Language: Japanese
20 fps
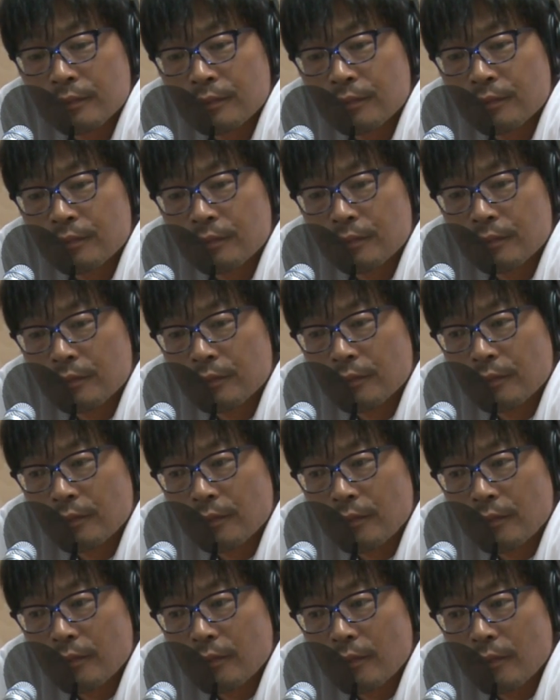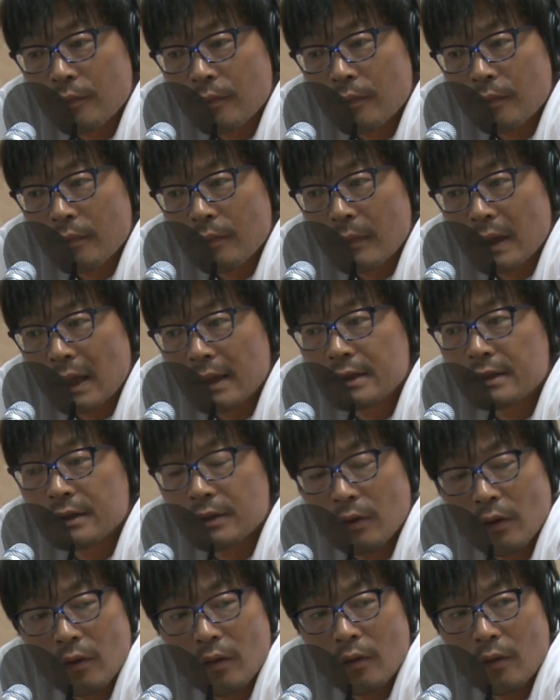んいち
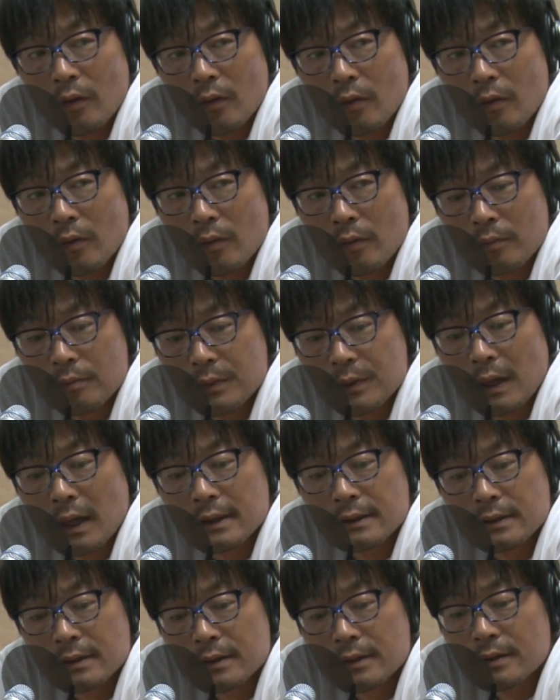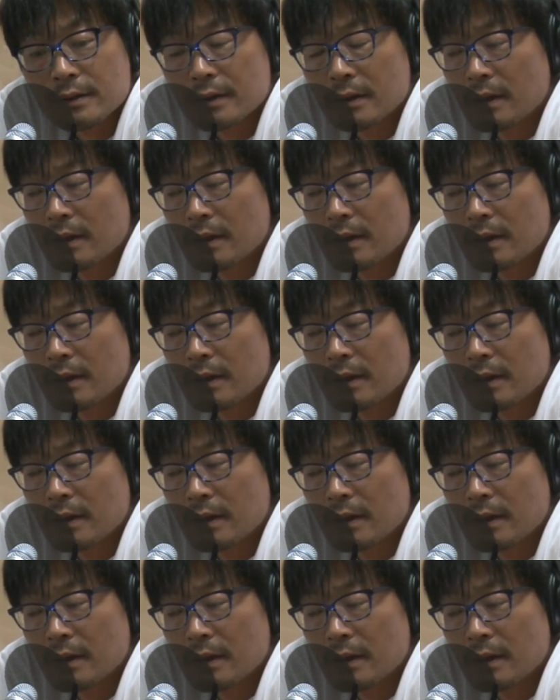ごプラス、